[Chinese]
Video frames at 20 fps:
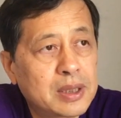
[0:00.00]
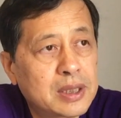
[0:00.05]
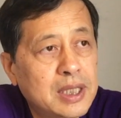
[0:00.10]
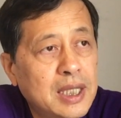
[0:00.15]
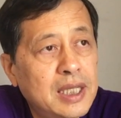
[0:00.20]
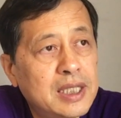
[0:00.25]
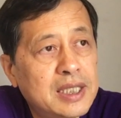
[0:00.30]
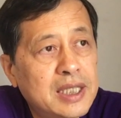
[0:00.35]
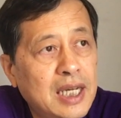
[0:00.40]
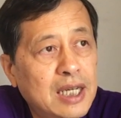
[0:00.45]

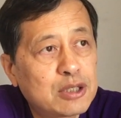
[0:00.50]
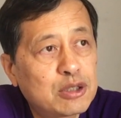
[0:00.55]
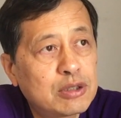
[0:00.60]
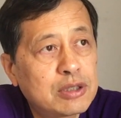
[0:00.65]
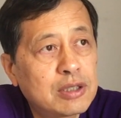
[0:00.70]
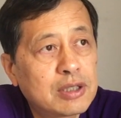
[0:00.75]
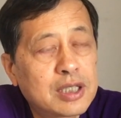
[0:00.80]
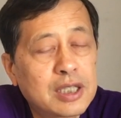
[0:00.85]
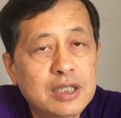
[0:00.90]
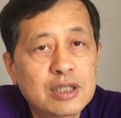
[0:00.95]
再下去
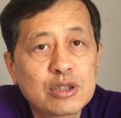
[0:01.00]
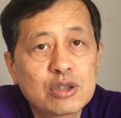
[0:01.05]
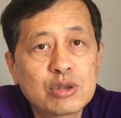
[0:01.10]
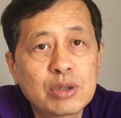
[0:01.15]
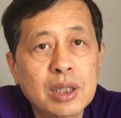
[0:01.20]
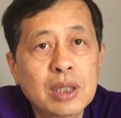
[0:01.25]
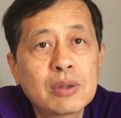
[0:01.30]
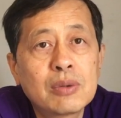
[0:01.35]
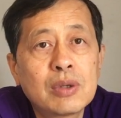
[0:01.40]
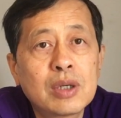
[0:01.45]
就肯定
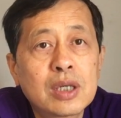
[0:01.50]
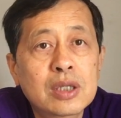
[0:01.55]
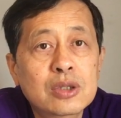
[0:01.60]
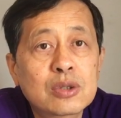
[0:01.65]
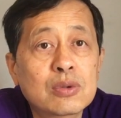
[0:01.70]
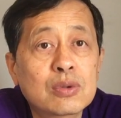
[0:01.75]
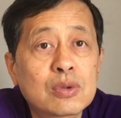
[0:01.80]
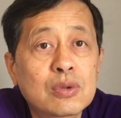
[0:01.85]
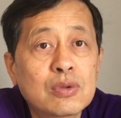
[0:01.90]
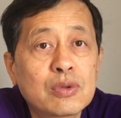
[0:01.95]
全国
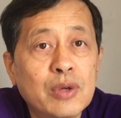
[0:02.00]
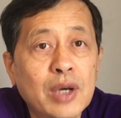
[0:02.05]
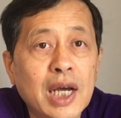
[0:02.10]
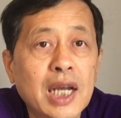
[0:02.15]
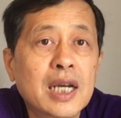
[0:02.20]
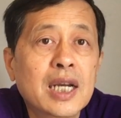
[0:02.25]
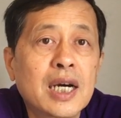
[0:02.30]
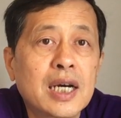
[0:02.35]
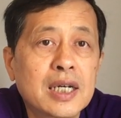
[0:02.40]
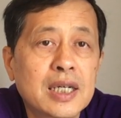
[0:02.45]
总动员
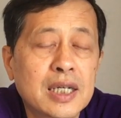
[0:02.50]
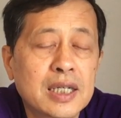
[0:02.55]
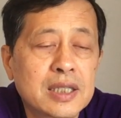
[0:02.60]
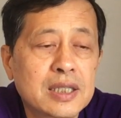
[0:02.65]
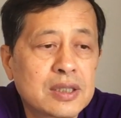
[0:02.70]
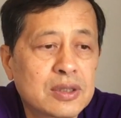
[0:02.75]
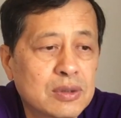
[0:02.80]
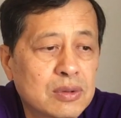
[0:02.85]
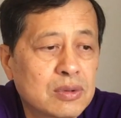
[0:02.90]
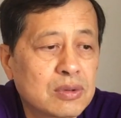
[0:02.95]
了啊，
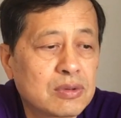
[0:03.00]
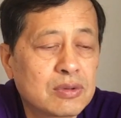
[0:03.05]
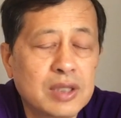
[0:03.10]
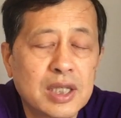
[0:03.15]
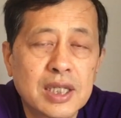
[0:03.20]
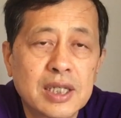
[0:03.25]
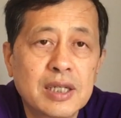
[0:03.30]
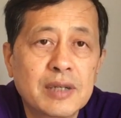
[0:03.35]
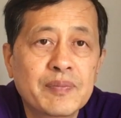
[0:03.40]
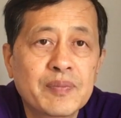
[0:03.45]
总动员
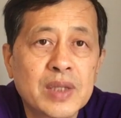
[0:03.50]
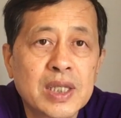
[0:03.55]
了。